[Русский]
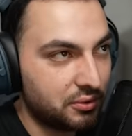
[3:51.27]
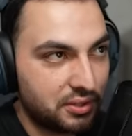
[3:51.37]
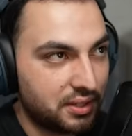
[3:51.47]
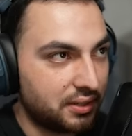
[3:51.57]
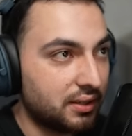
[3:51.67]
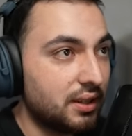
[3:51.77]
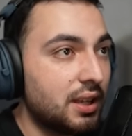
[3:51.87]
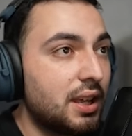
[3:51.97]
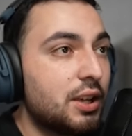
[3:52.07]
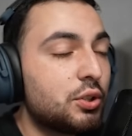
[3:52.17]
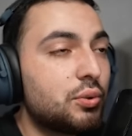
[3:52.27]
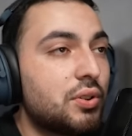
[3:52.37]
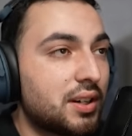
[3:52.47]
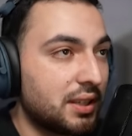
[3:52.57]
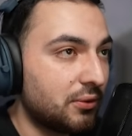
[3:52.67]
очень сильно.
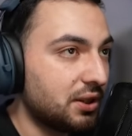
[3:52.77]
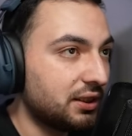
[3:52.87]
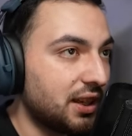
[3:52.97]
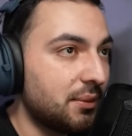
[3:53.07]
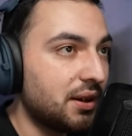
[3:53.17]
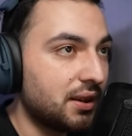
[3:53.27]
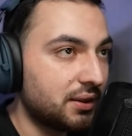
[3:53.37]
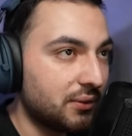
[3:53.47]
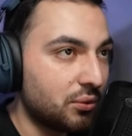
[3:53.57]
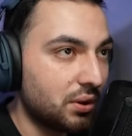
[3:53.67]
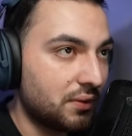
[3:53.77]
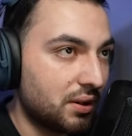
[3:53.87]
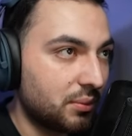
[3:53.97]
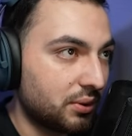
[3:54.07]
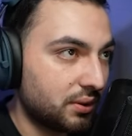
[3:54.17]
Джуниор это его никнейм или это его уровень
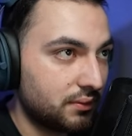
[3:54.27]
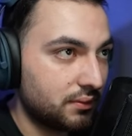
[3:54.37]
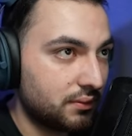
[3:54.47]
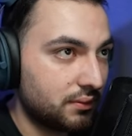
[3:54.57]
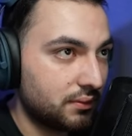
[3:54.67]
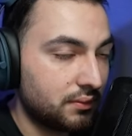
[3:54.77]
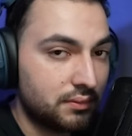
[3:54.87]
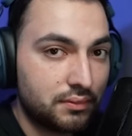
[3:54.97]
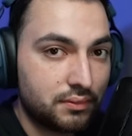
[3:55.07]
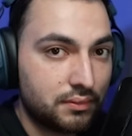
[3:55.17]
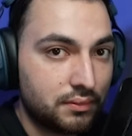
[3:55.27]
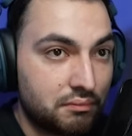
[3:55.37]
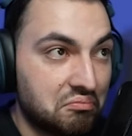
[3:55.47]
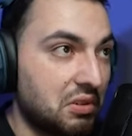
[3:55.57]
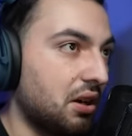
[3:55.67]
работы? Это его никнейм.
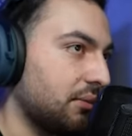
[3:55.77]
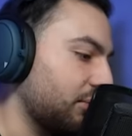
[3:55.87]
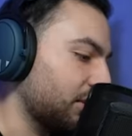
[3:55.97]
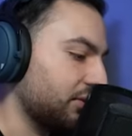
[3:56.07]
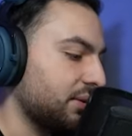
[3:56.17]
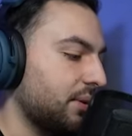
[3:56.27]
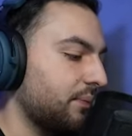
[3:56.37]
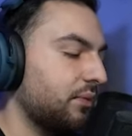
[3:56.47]
А, понял тебя.